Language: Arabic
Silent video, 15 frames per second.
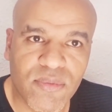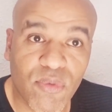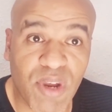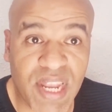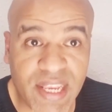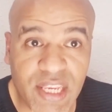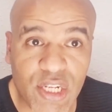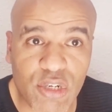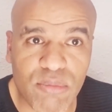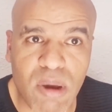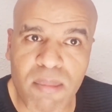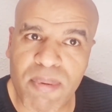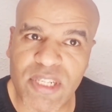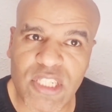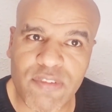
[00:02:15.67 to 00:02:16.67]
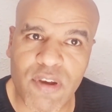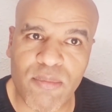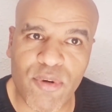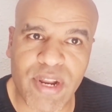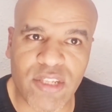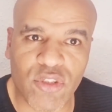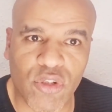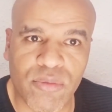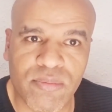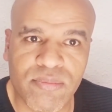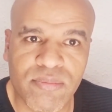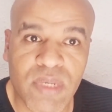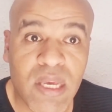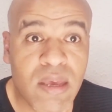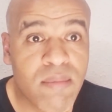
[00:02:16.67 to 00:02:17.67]
ولكن هما ما بغاش يفهموا
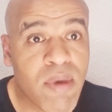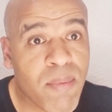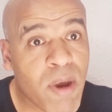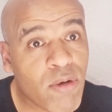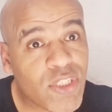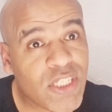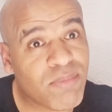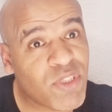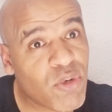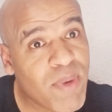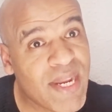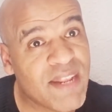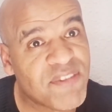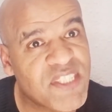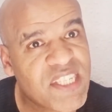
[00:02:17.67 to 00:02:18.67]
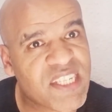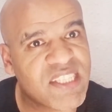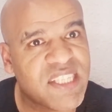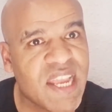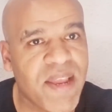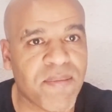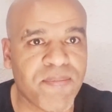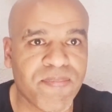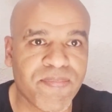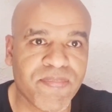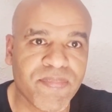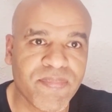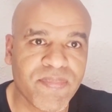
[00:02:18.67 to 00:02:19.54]
راسهم ما بغاوش يمشيو معنا في السيستيم